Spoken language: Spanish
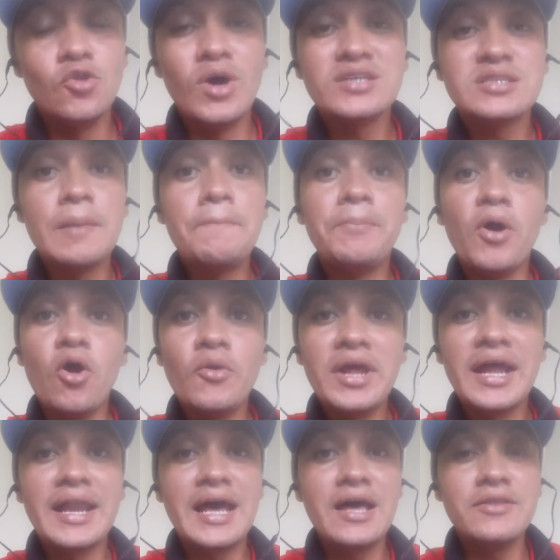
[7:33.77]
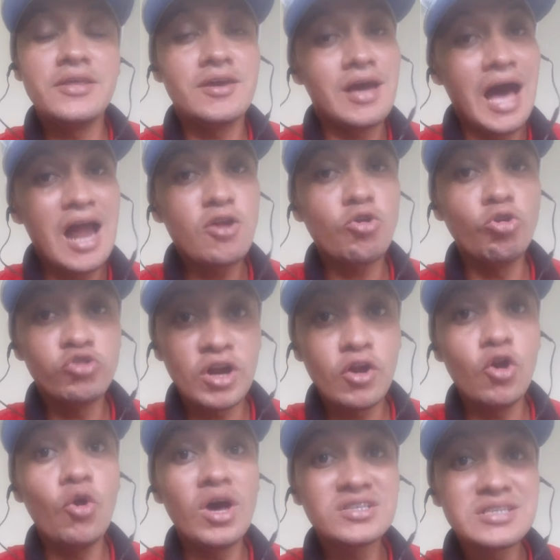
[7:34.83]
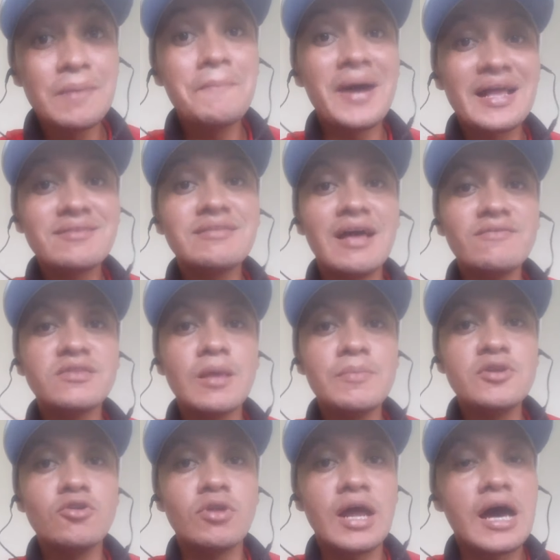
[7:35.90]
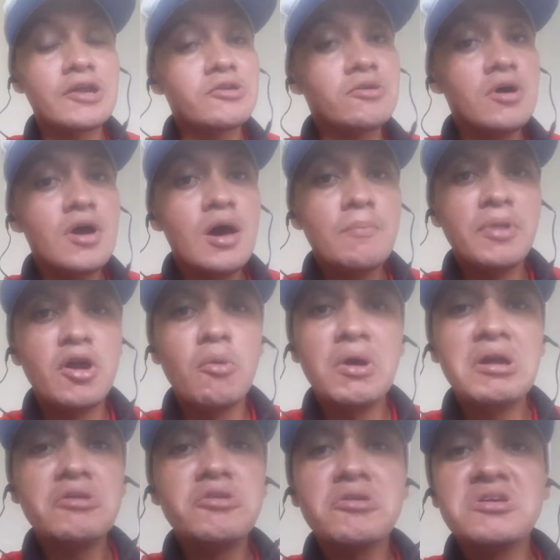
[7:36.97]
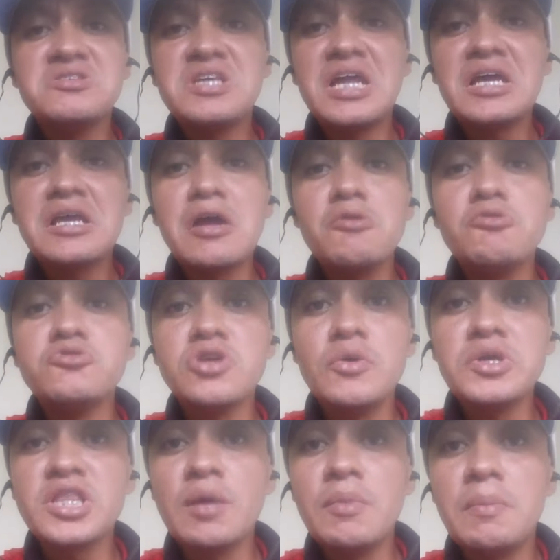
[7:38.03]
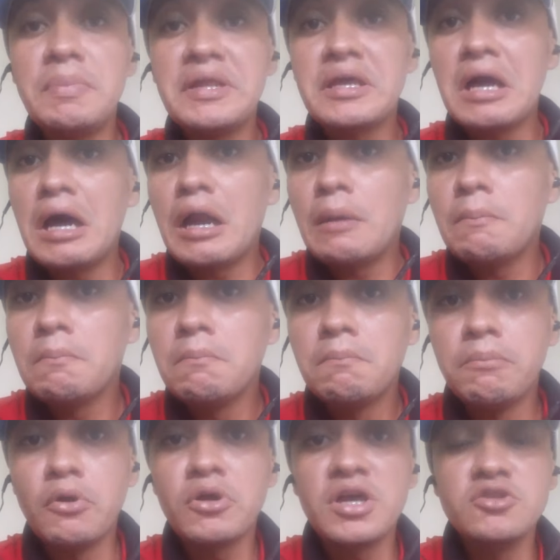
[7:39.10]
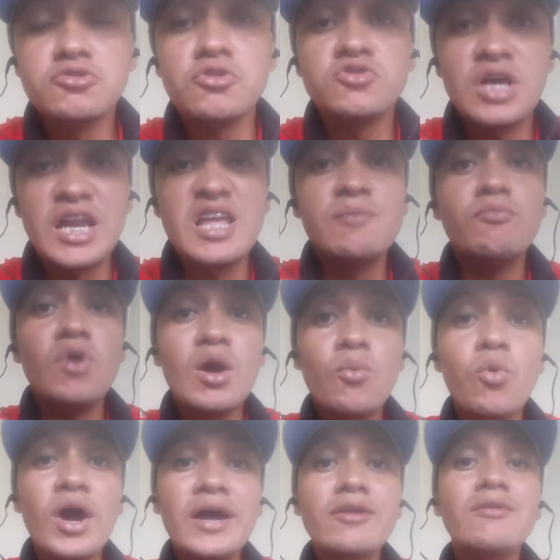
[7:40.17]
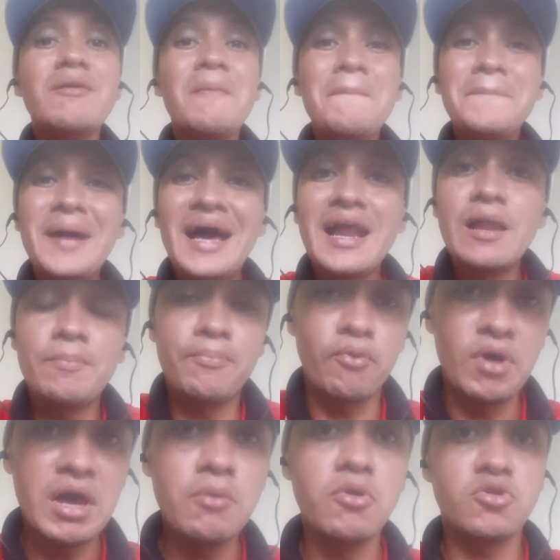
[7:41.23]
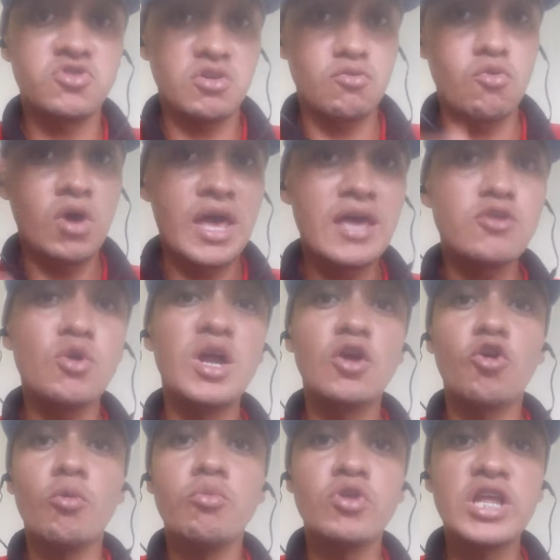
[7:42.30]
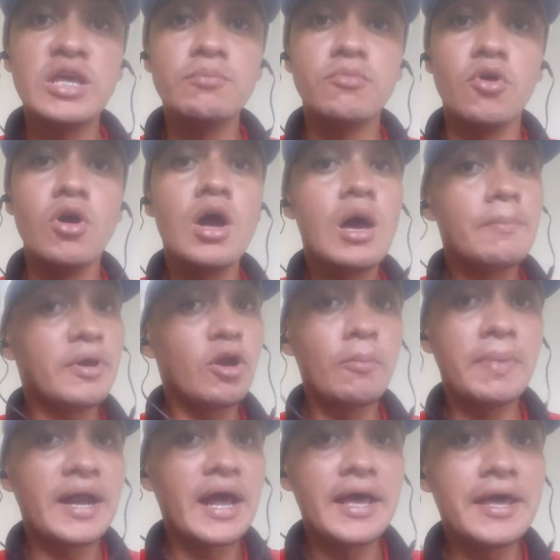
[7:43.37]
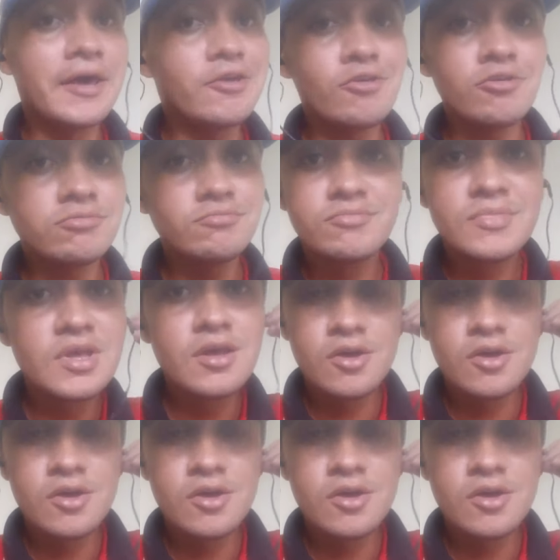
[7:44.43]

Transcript: no hacen pobre a nadie, al contrario lo hacen bastante millonario. Pero bueno, yo quisiera que algún chavista me explicara, porque el socialismo es bueno para el pueblo, según ellos, el comunismo, pero para ellos